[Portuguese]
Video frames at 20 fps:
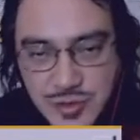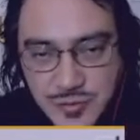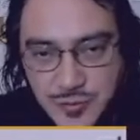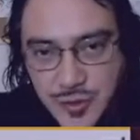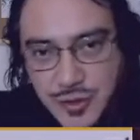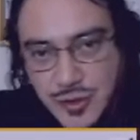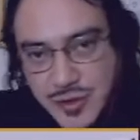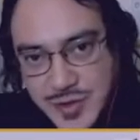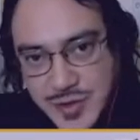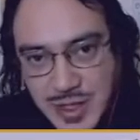
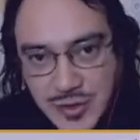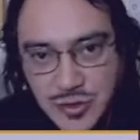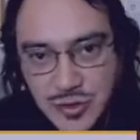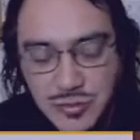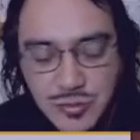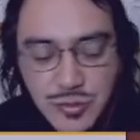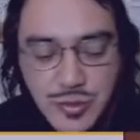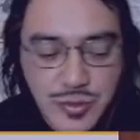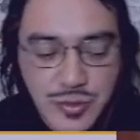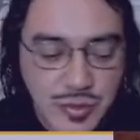foi notificado
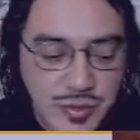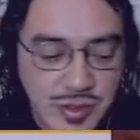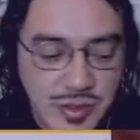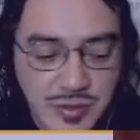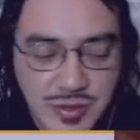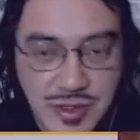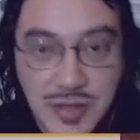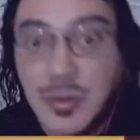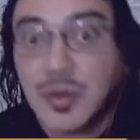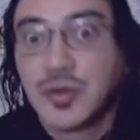no mundo que
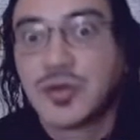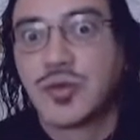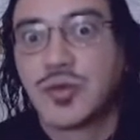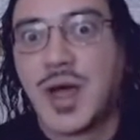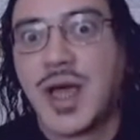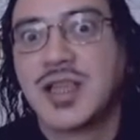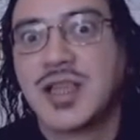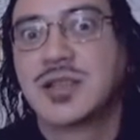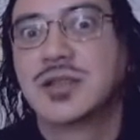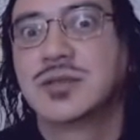os irmãos
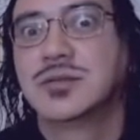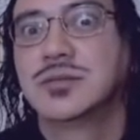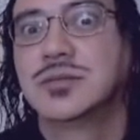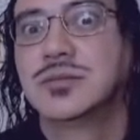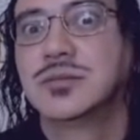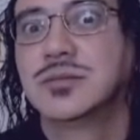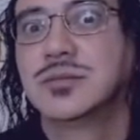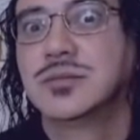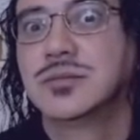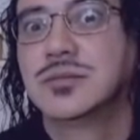Wright
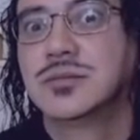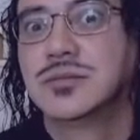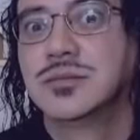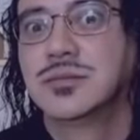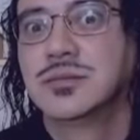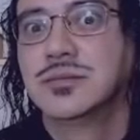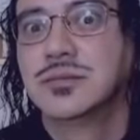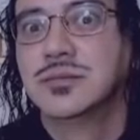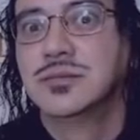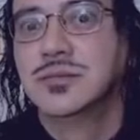
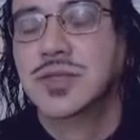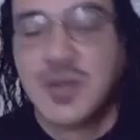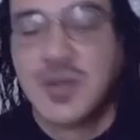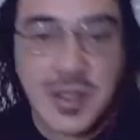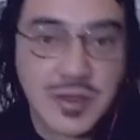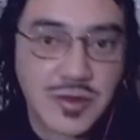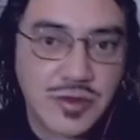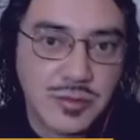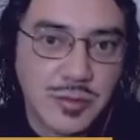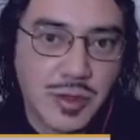e
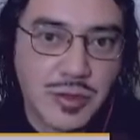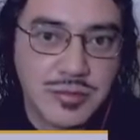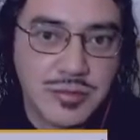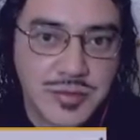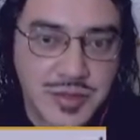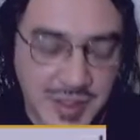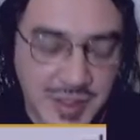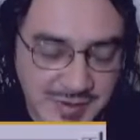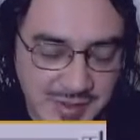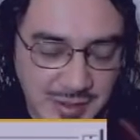Santos
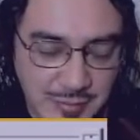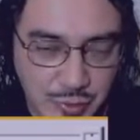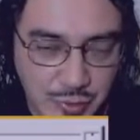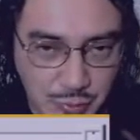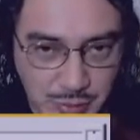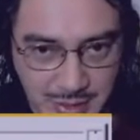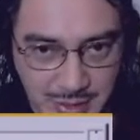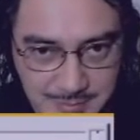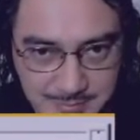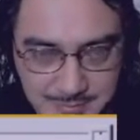Dumont já estavam
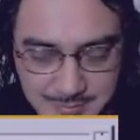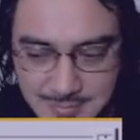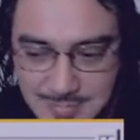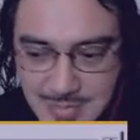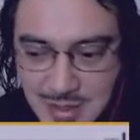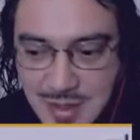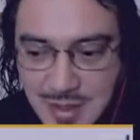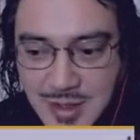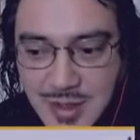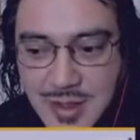no ar.
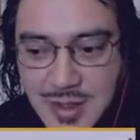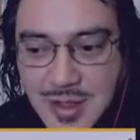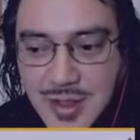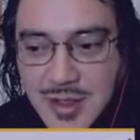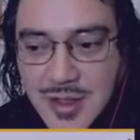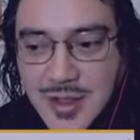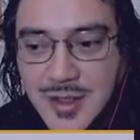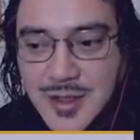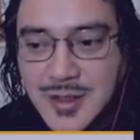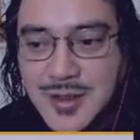
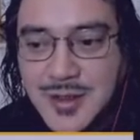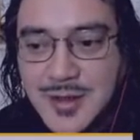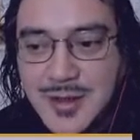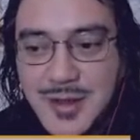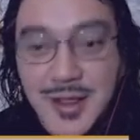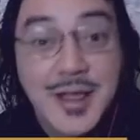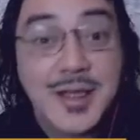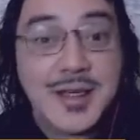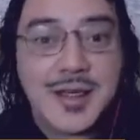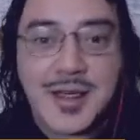
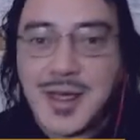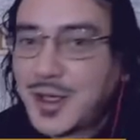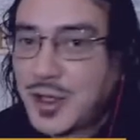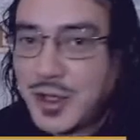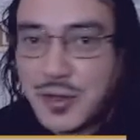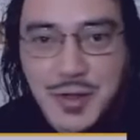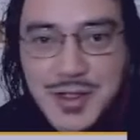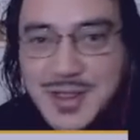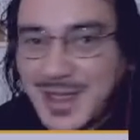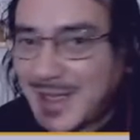É, cara, eu
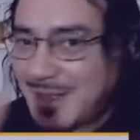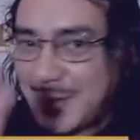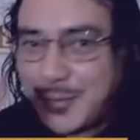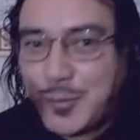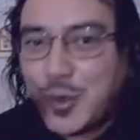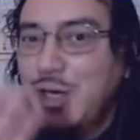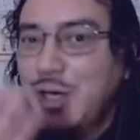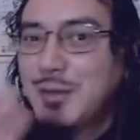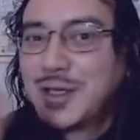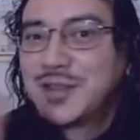não vou entrar nessa
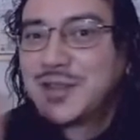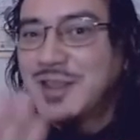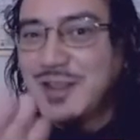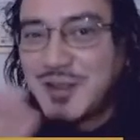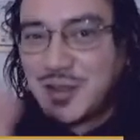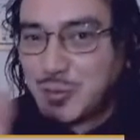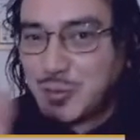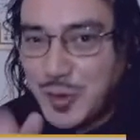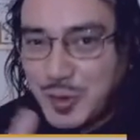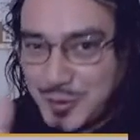polêmica de
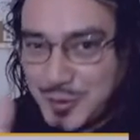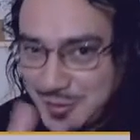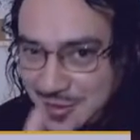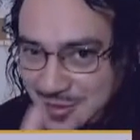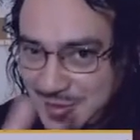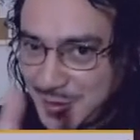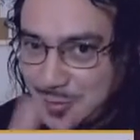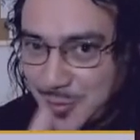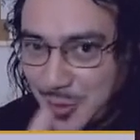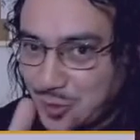Santos Dumont e
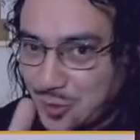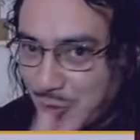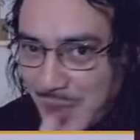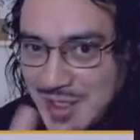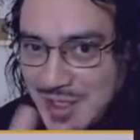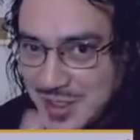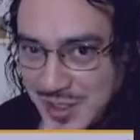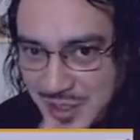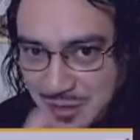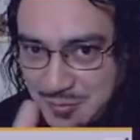os irmãos
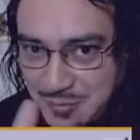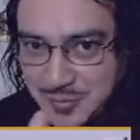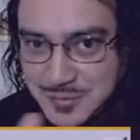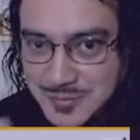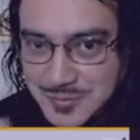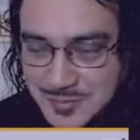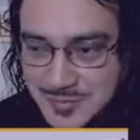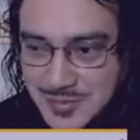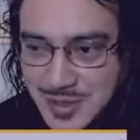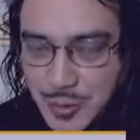Wright, não, viu?
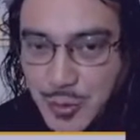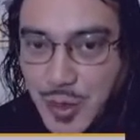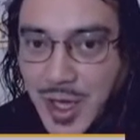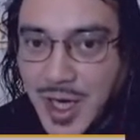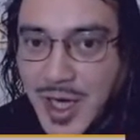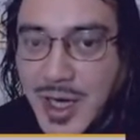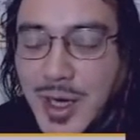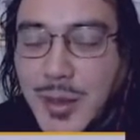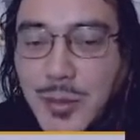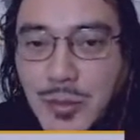Eu
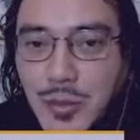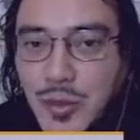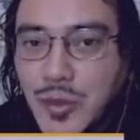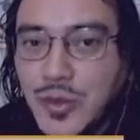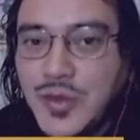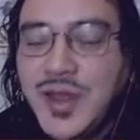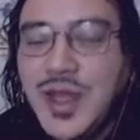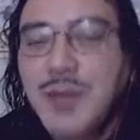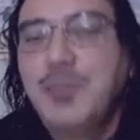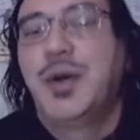
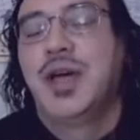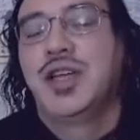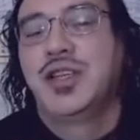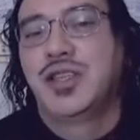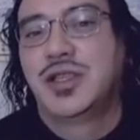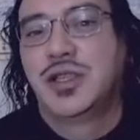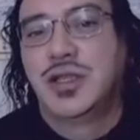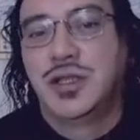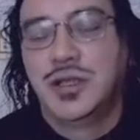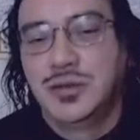amo de
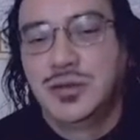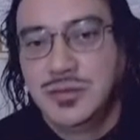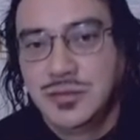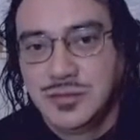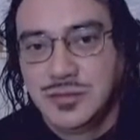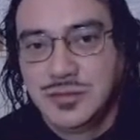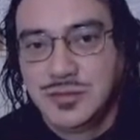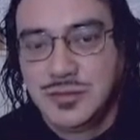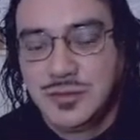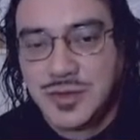paixão
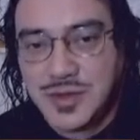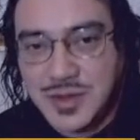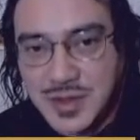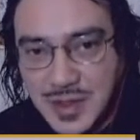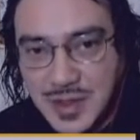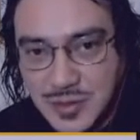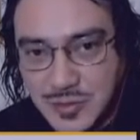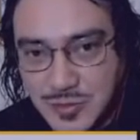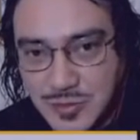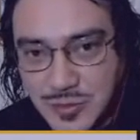o
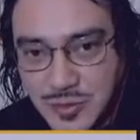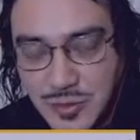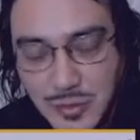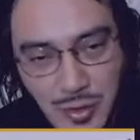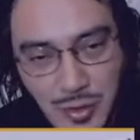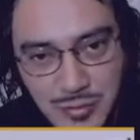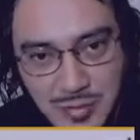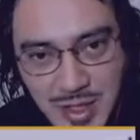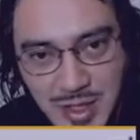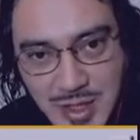Santos
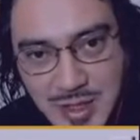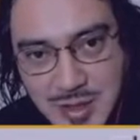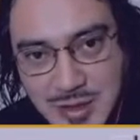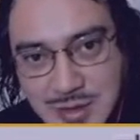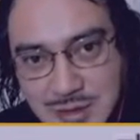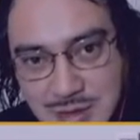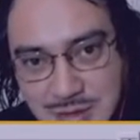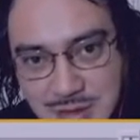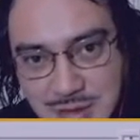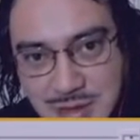Dumont, cara.